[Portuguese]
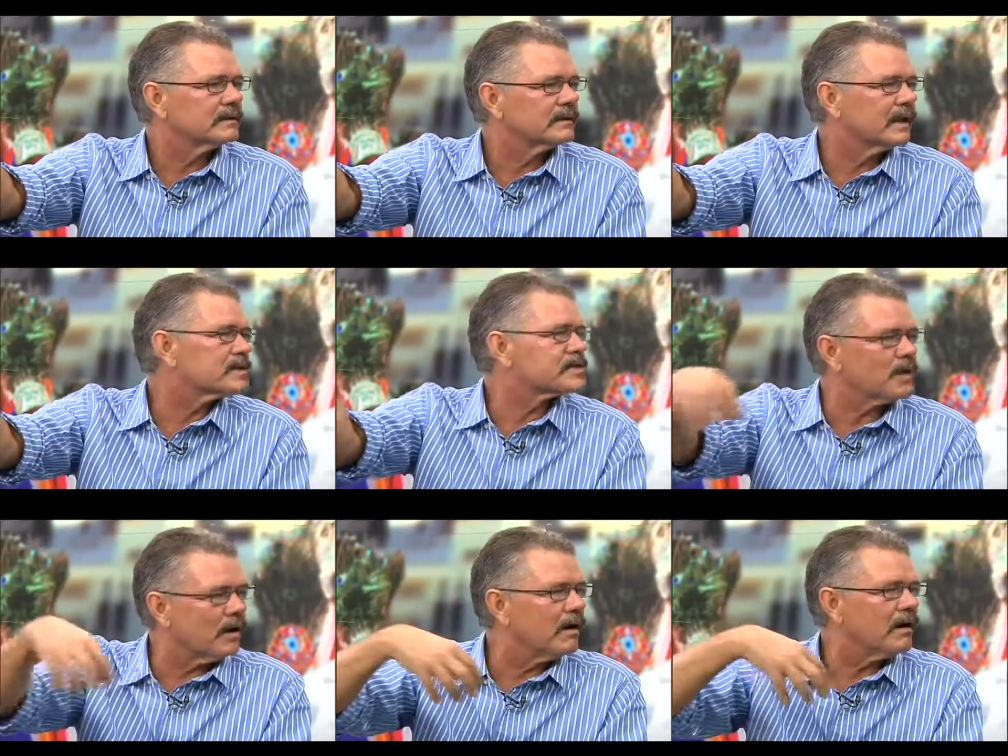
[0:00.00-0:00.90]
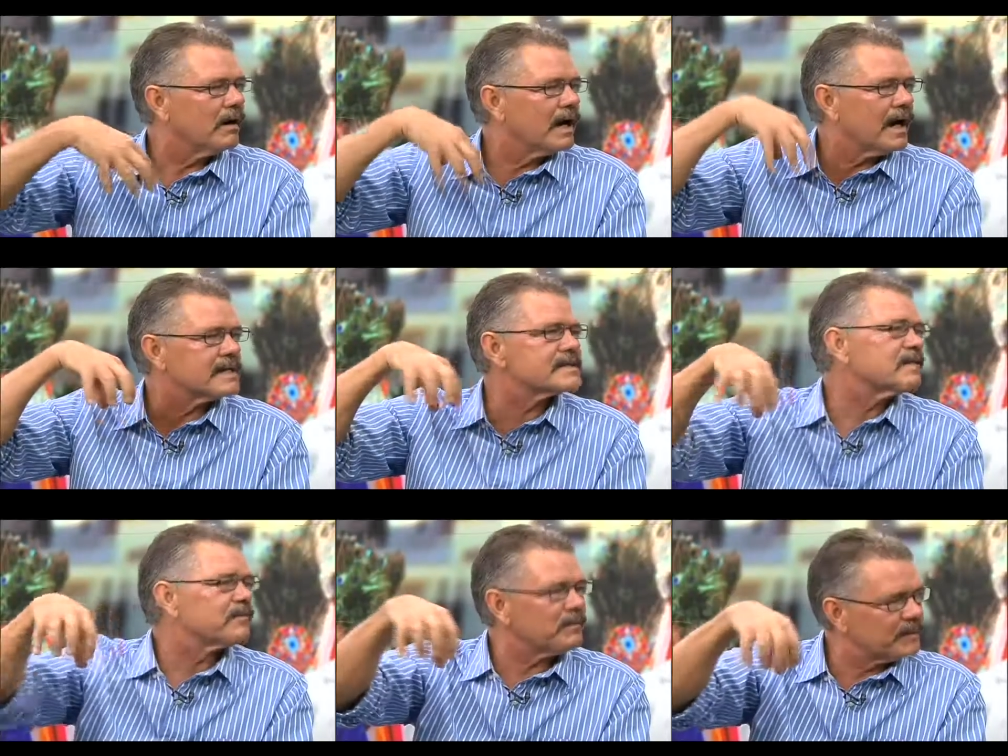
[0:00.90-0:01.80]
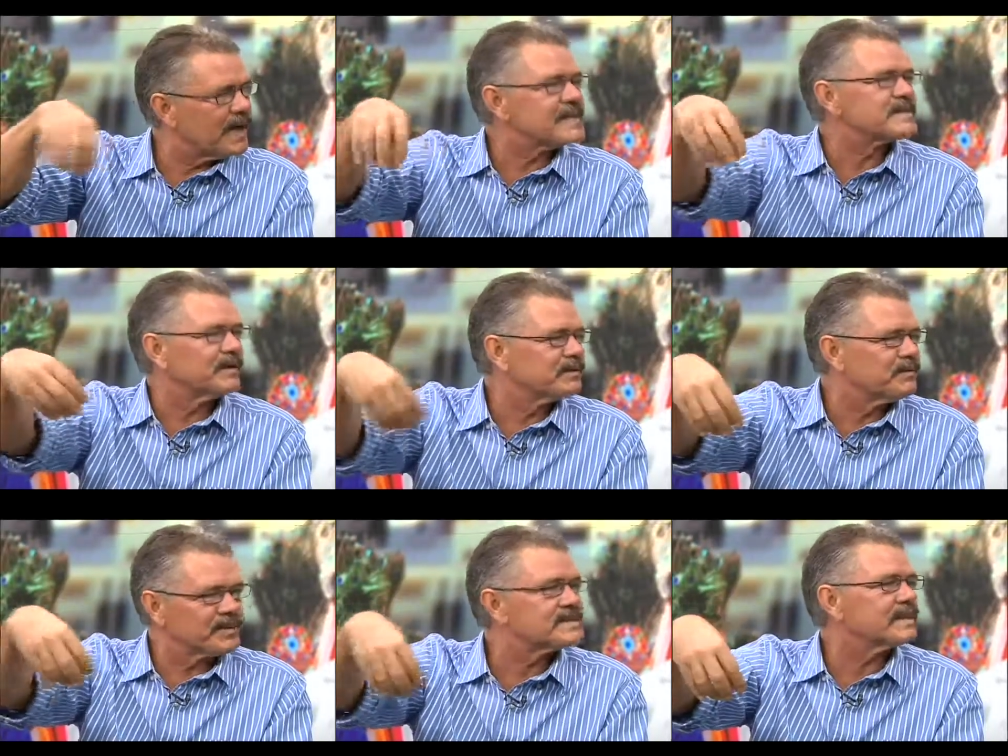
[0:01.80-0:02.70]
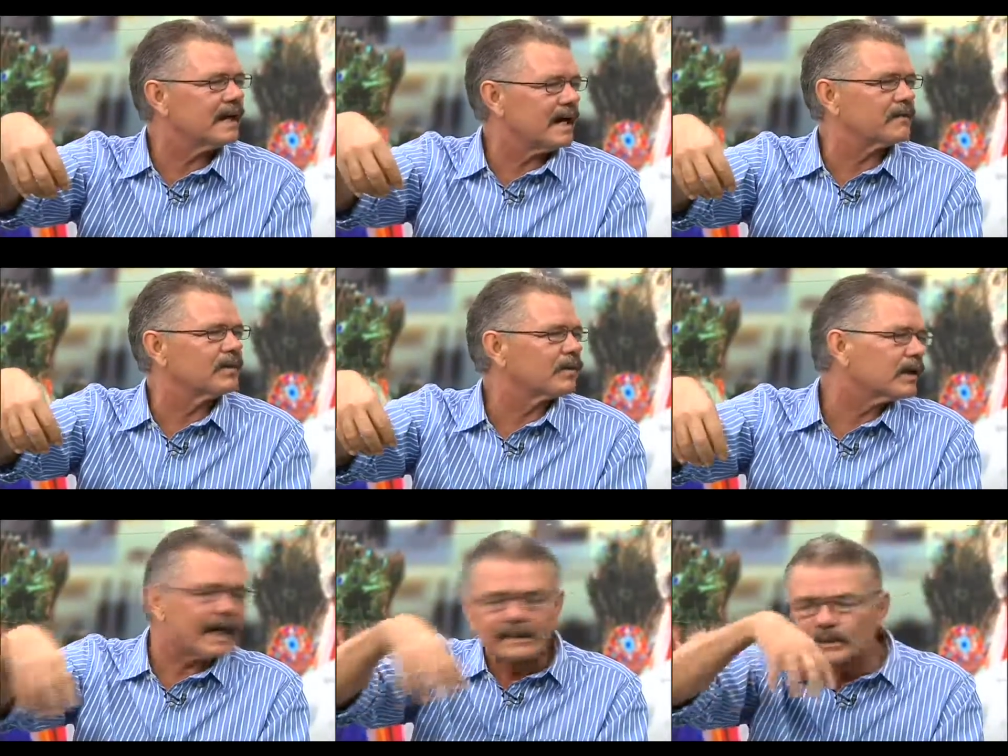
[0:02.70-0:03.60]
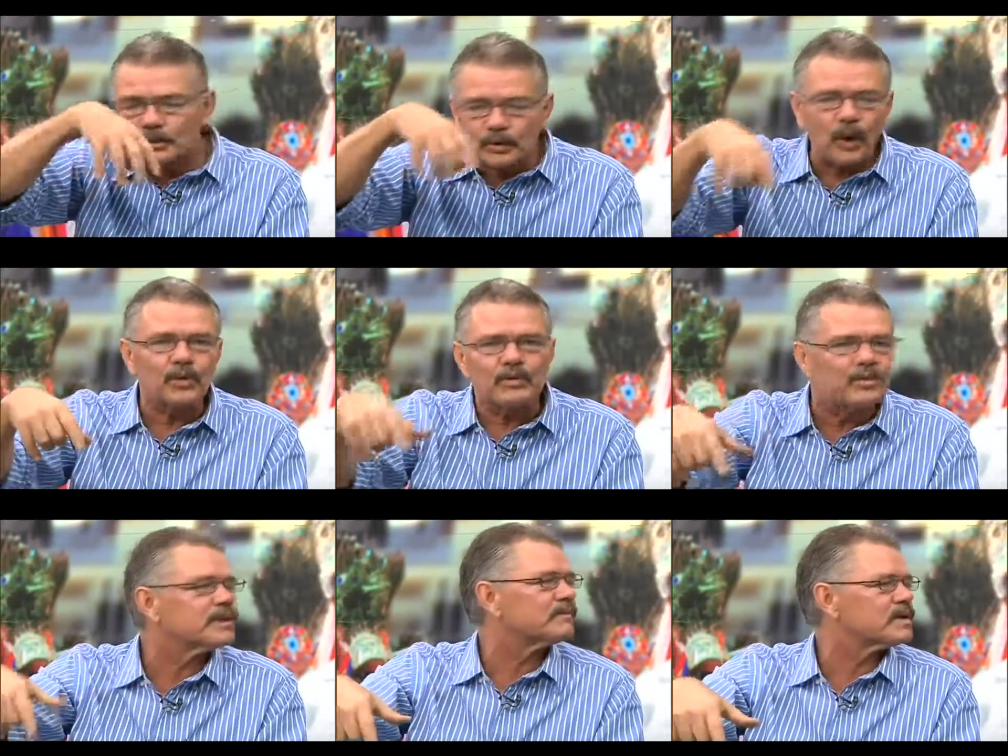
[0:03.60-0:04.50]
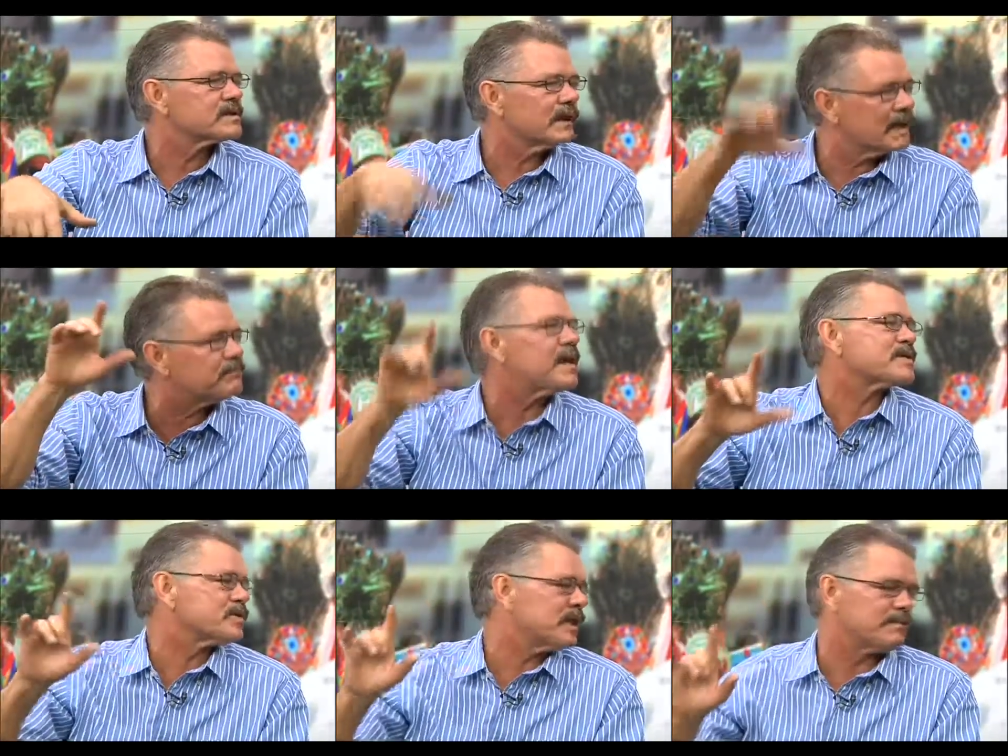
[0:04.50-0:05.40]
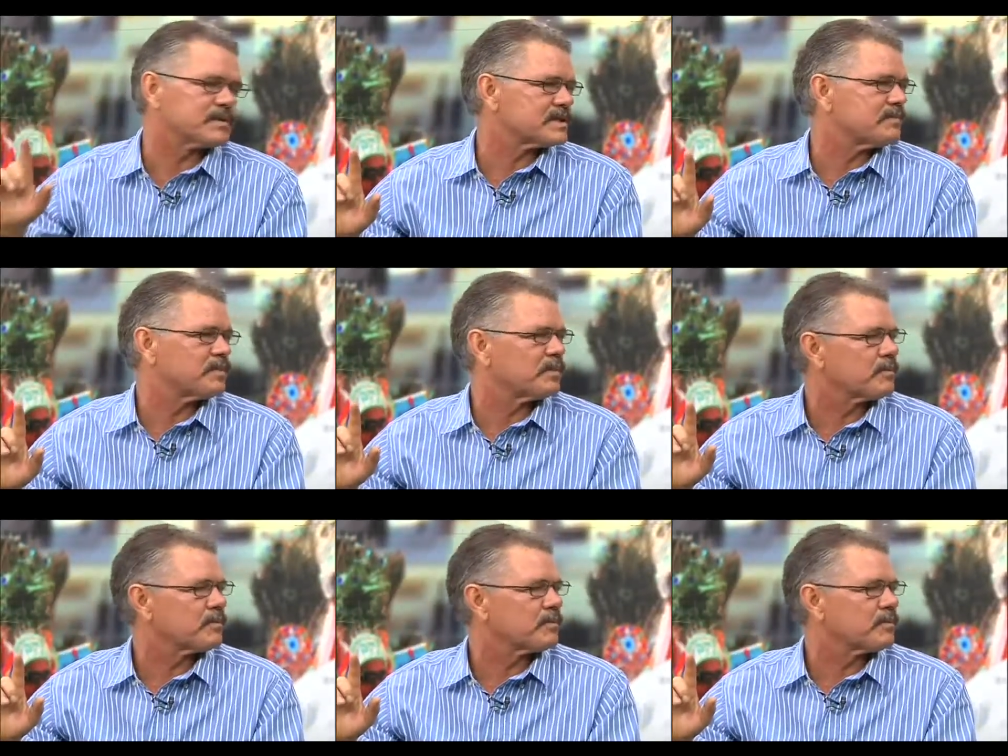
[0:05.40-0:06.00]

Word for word: Não é só assim, a população de Montes Claros, não. Que acho que todo mundo de Montes Claros passou na mão do Sabu